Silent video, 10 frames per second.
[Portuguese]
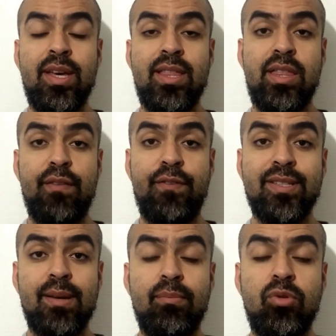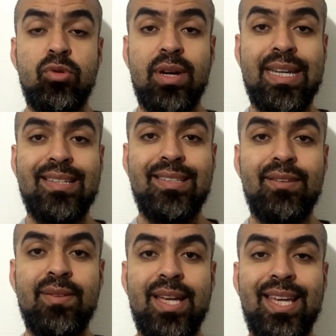de defesa muito
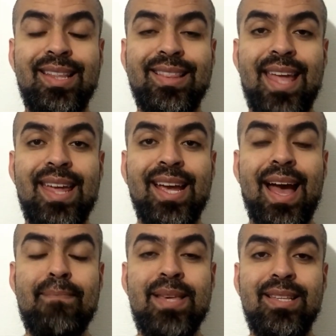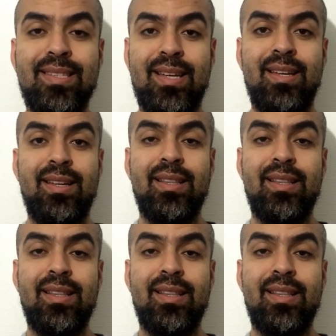agressiva e tem camisa.